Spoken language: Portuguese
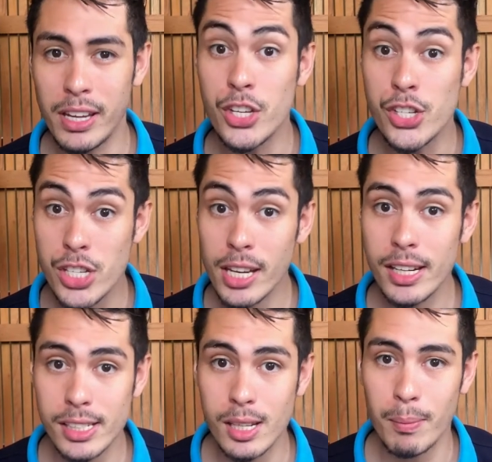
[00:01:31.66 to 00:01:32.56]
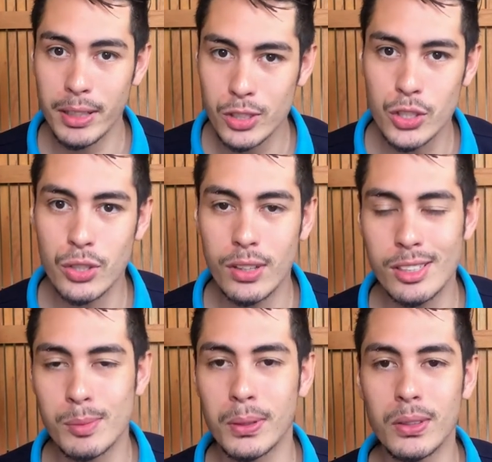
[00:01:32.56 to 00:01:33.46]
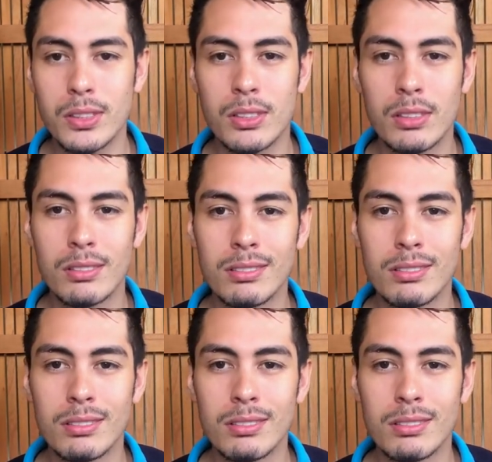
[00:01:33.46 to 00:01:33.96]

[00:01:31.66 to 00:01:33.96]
e gerenciamento de drones e pilotos?